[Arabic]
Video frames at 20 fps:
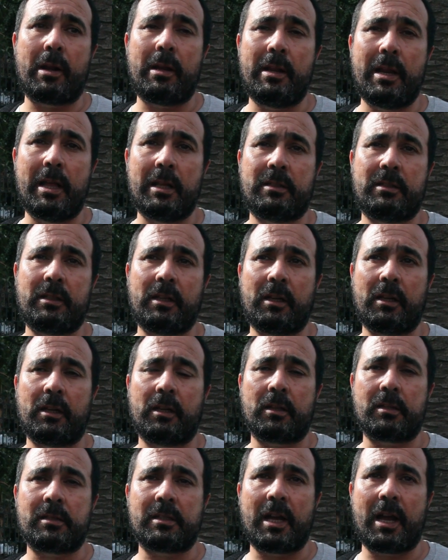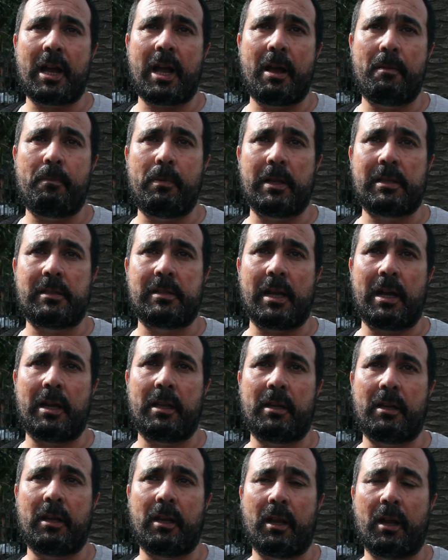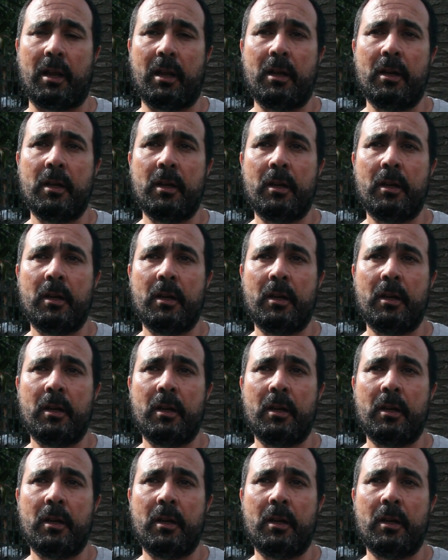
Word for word: التي صاحبت يعني